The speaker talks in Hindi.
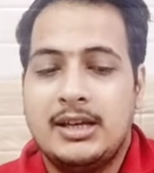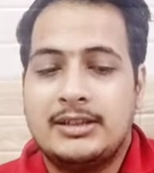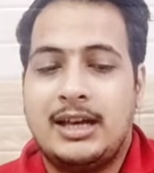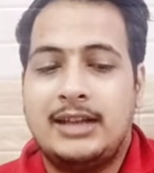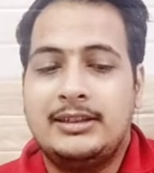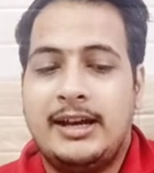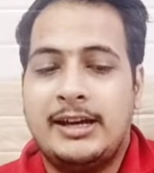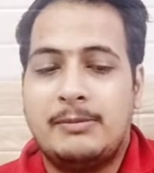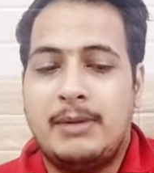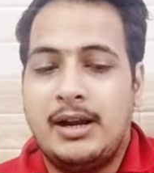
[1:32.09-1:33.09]
सादिया
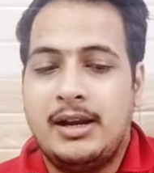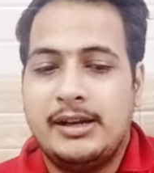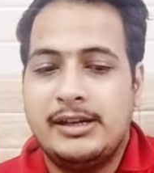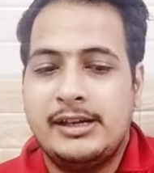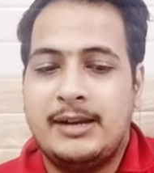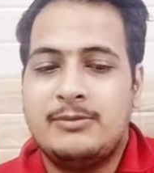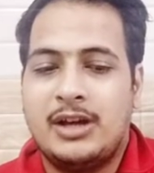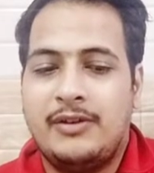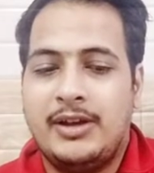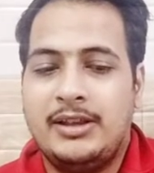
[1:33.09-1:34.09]
इकबाल इरम
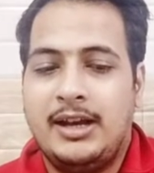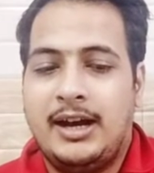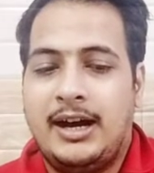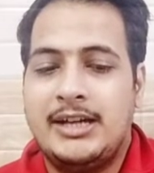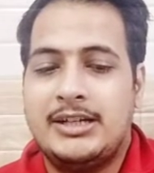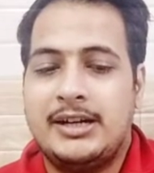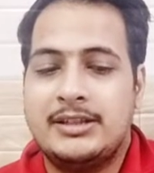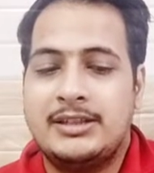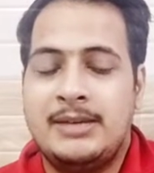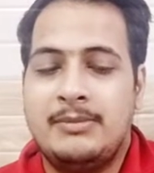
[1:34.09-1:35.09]
जावेद आयशा
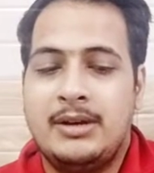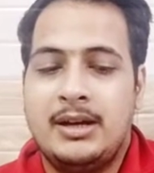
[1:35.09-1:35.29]
नसीम